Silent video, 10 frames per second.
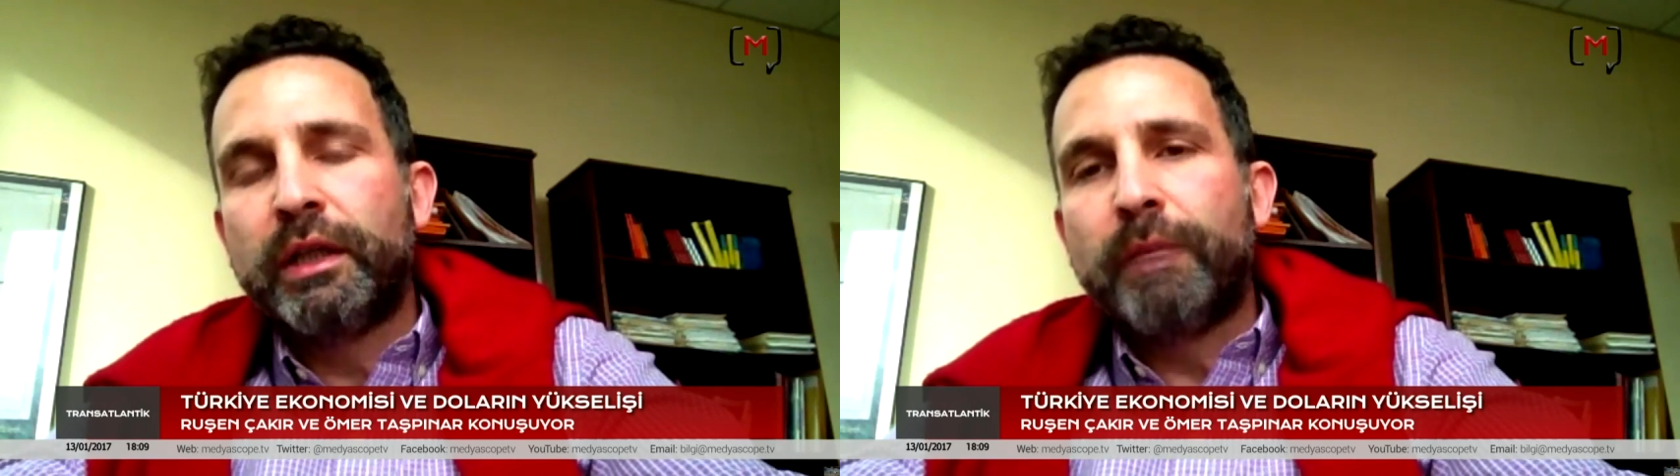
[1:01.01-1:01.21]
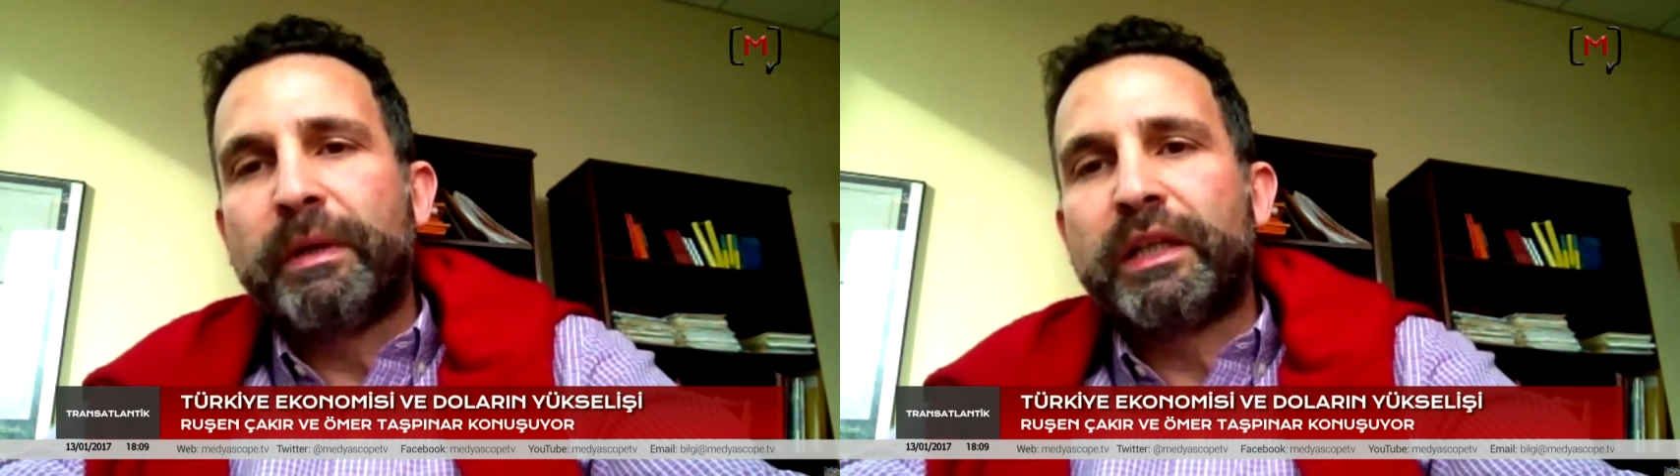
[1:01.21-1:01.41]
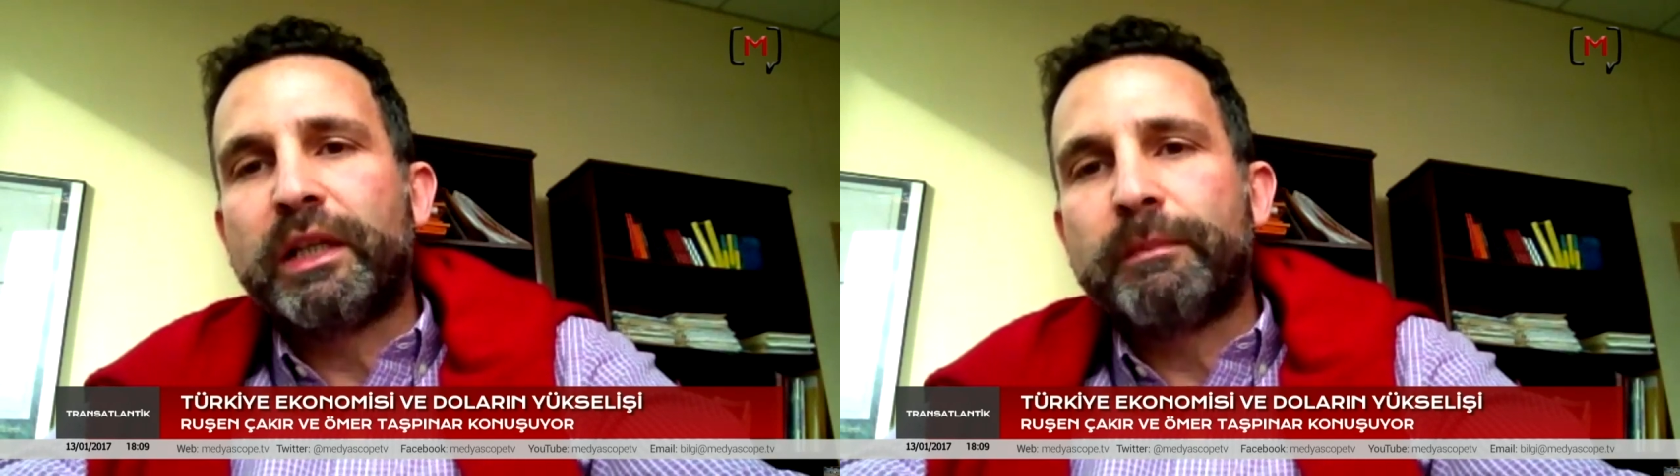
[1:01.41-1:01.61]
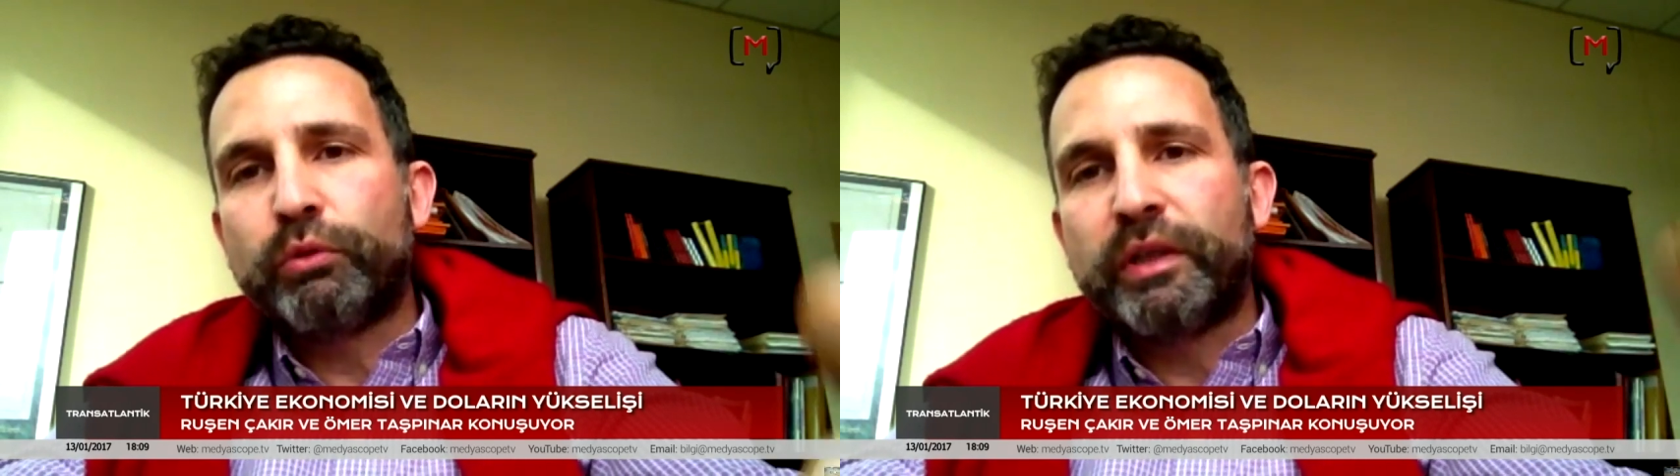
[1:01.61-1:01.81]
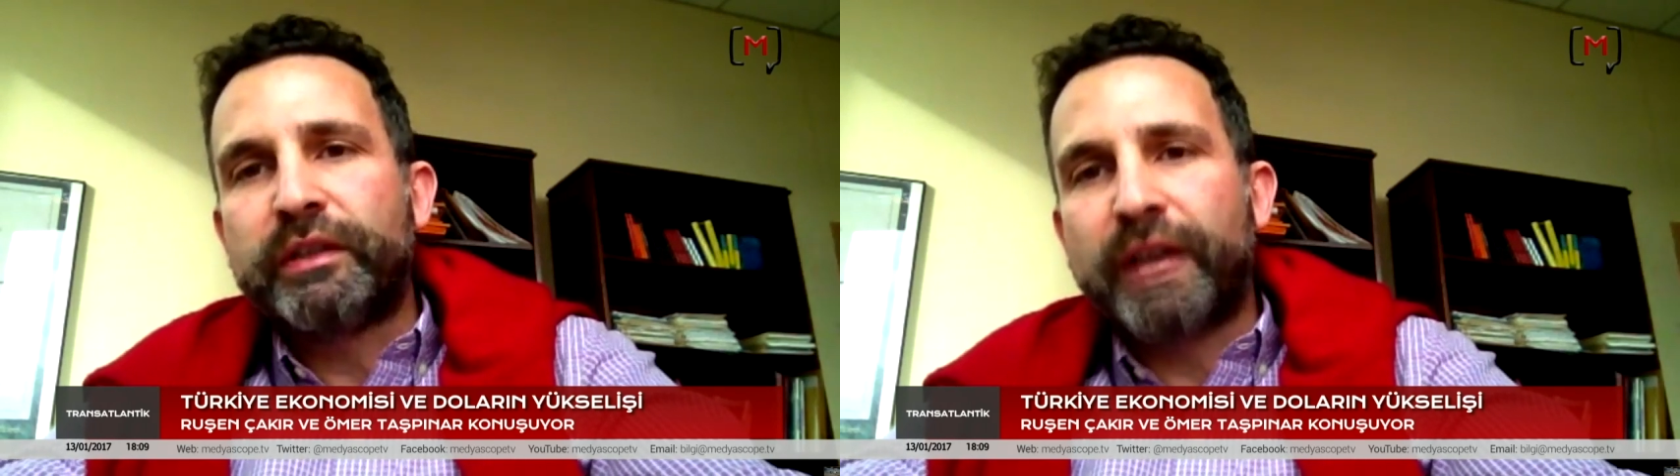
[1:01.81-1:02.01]
belirli bir
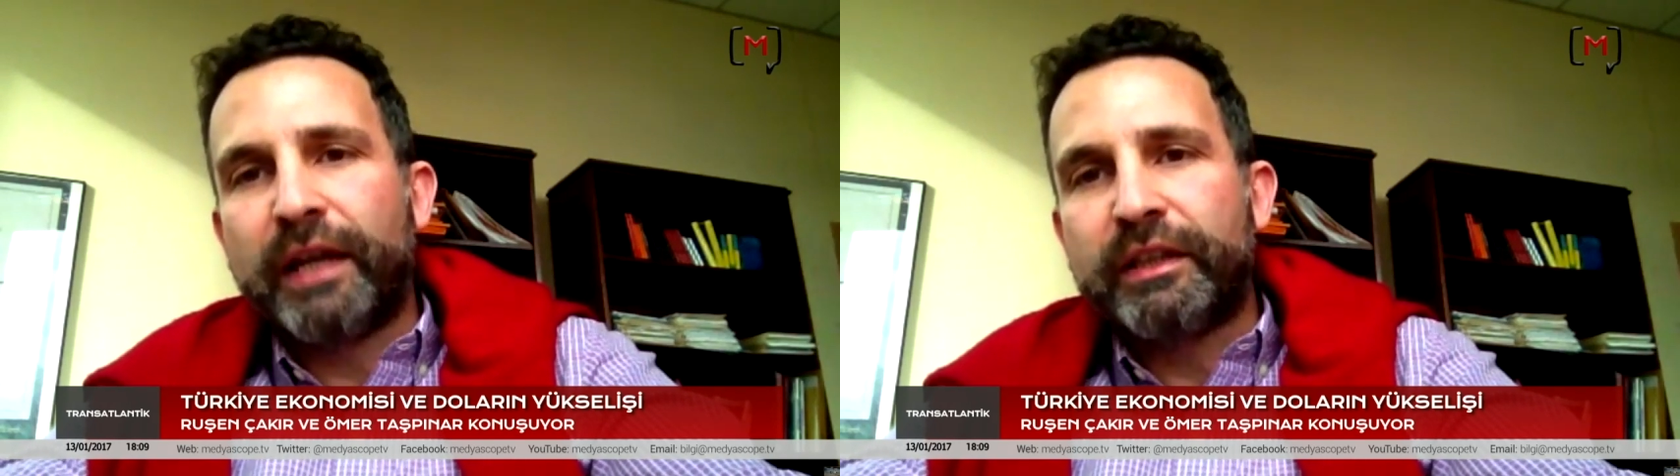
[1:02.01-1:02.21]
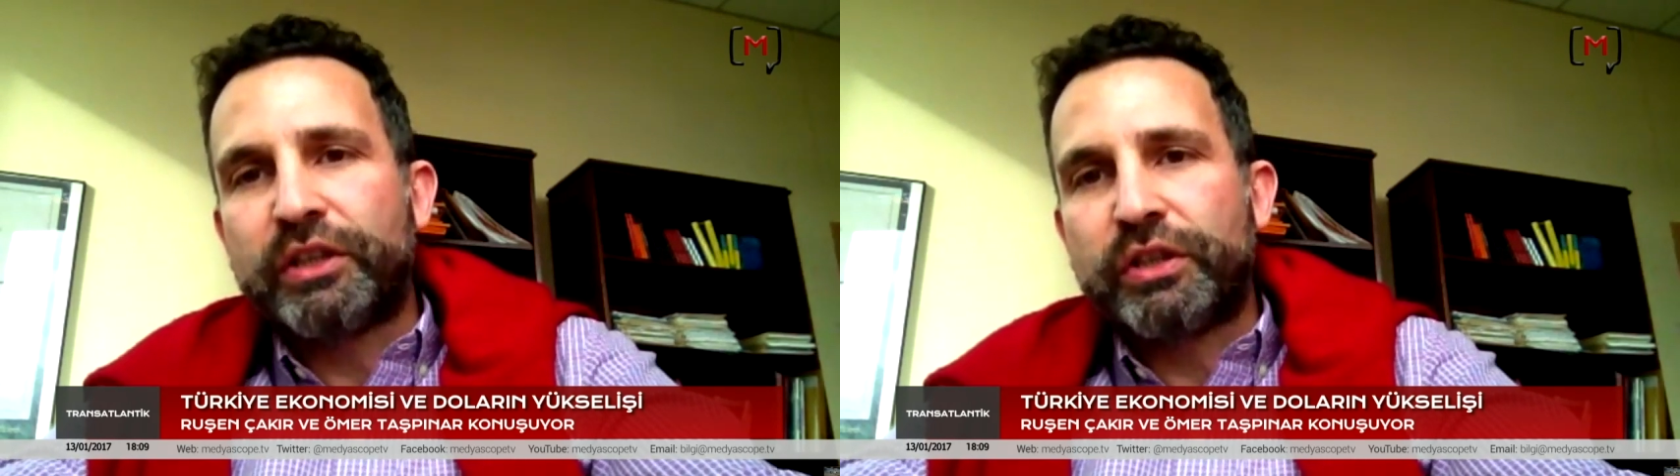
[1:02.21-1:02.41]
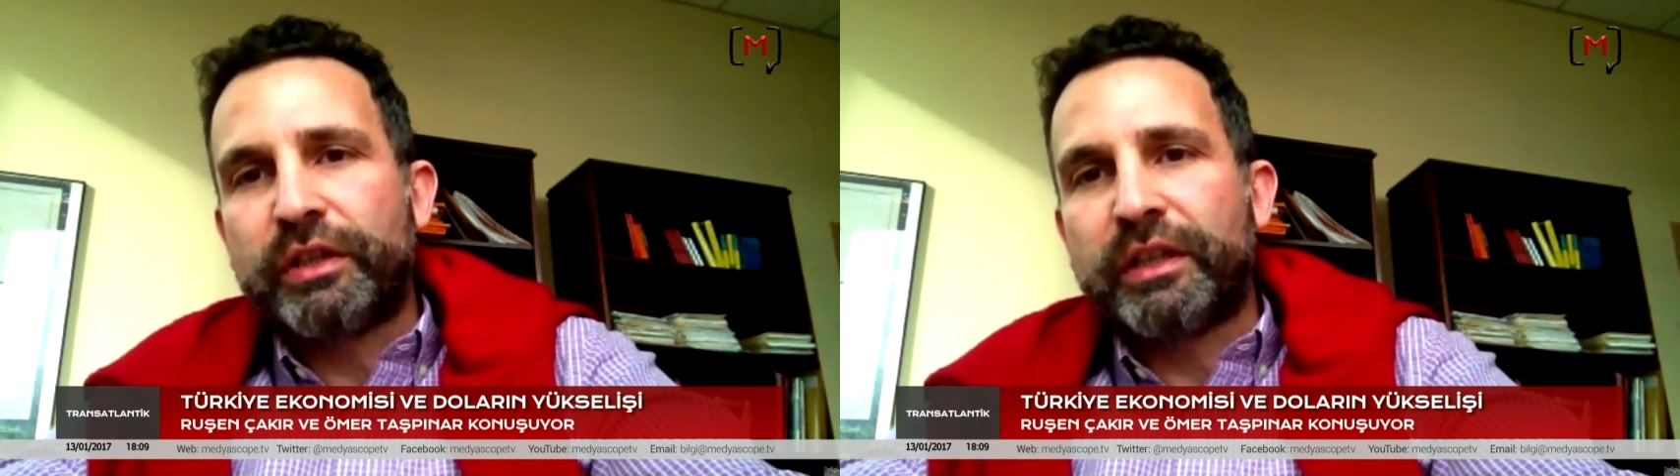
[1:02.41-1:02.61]
üretkenlik içinde